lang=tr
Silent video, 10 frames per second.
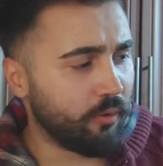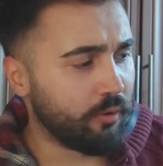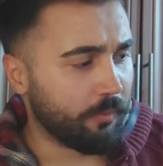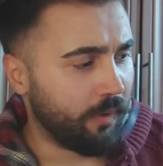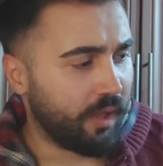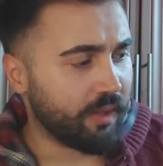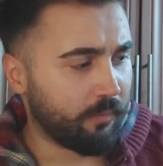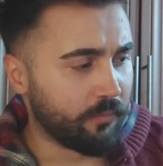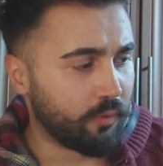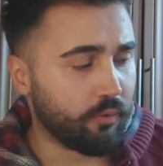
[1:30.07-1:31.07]
oğlum
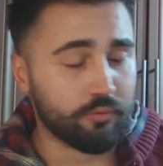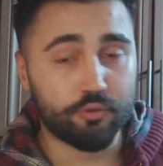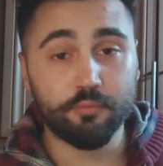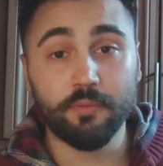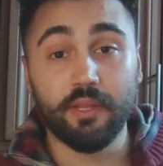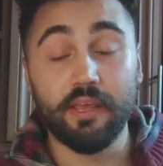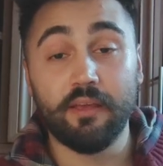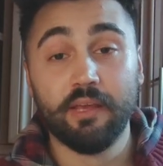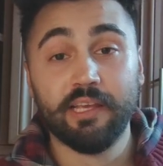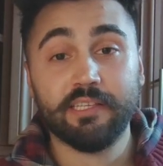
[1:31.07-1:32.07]
adamla konuştum
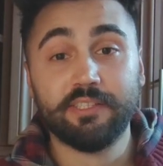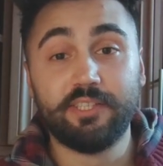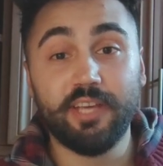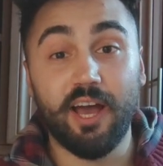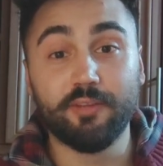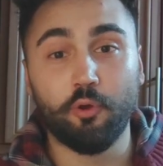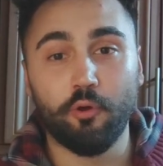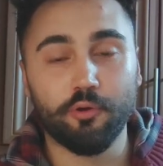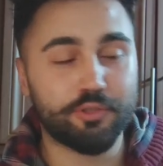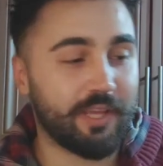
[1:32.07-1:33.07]
dedi. Siyah
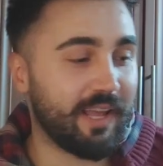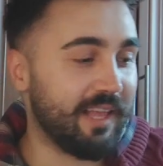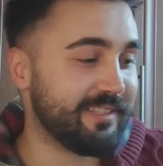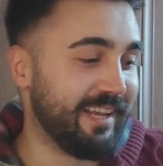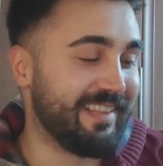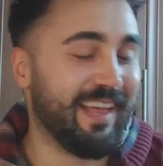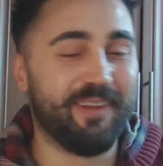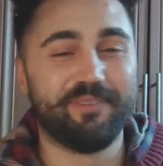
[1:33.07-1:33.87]
Toros'ta gelecekler